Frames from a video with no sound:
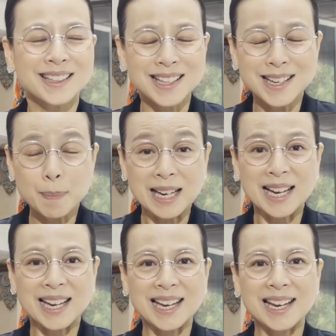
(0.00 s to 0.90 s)
ที่มาเล
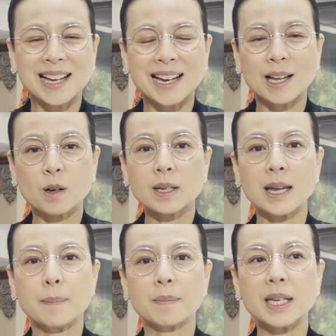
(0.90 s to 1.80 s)
เล แล้วก็
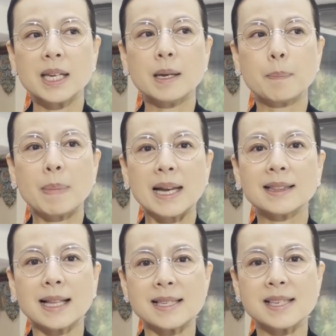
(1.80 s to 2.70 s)
เกมที่ไปเล่
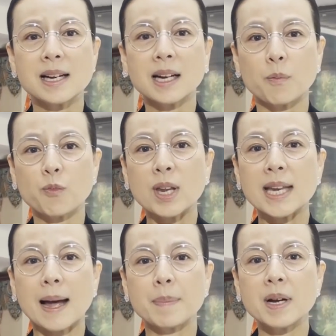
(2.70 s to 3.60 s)
นตัดเชือกกับเวียด
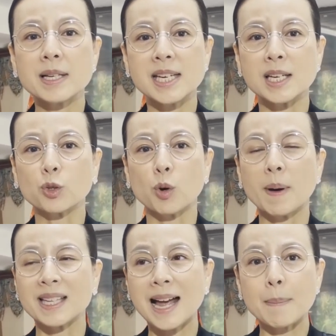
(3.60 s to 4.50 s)
นามเพื่อชิงตัวใบ
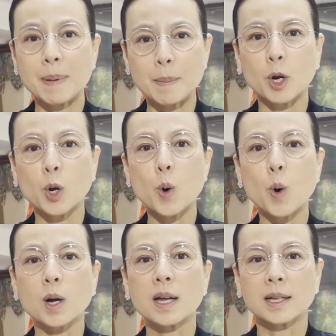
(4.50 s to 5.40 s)
ที่5ไปบอลโล
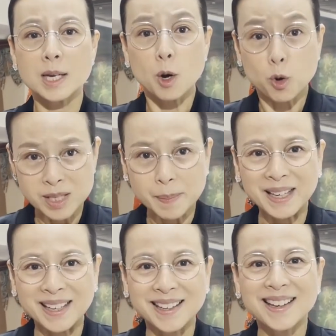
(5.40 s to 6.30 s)
กที่โฮจิ
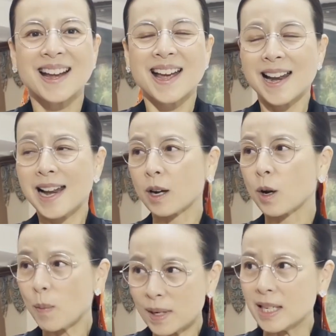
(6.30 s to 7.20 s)
มินห์แล้ว
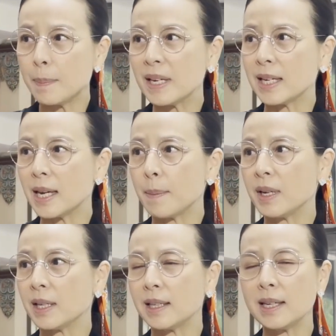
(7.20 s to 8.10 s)
ก็วันนี้เป็นอีกเกม
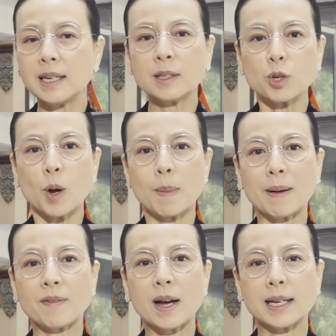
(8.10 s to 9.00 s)
หนึ่งที่ต้องยอม
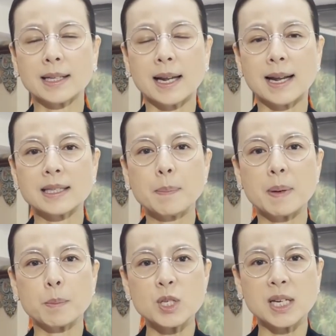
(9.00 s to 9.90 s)
รับว่าในฐานะที่
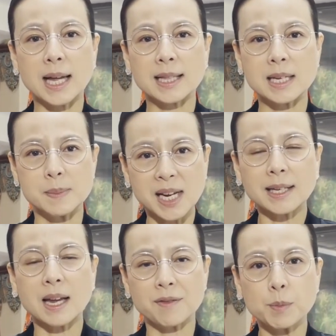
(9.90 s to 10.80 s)
เป็นผู้จัดการทีมชา
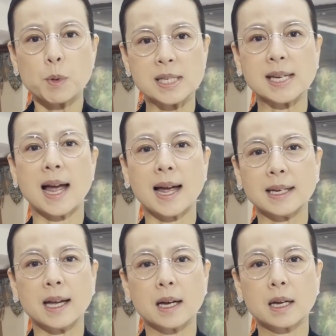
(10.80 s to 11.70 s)
ติไทยฟุตบอลชาย
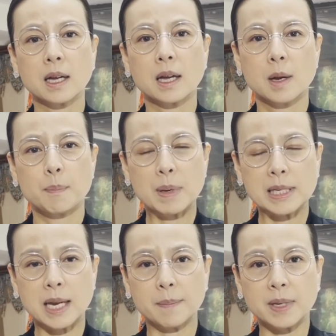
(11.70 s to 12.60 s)
เนี่ย เป็น
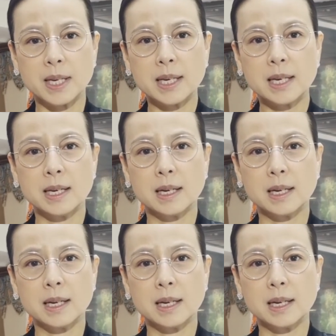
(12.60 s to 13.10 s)
เกมที่